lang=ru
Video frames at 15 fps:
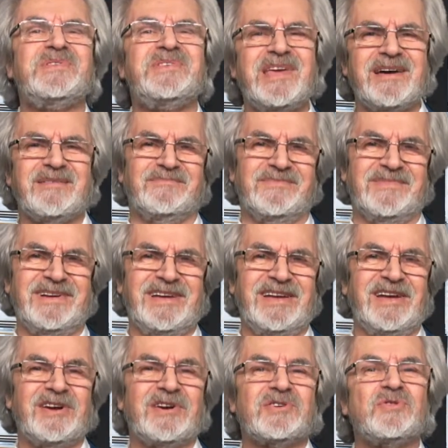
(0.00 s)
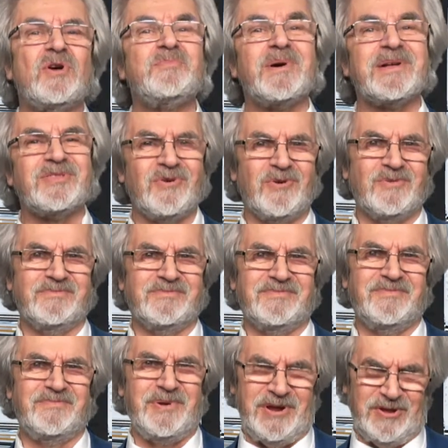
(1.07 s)
тем, кто потом
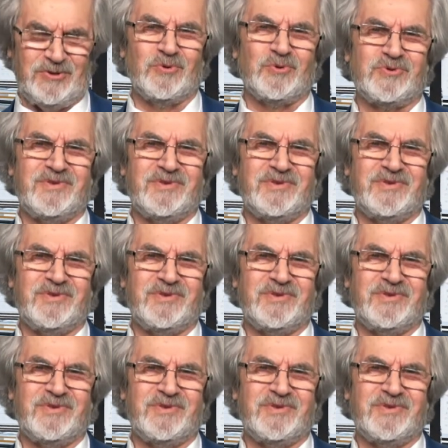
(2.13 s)
придут.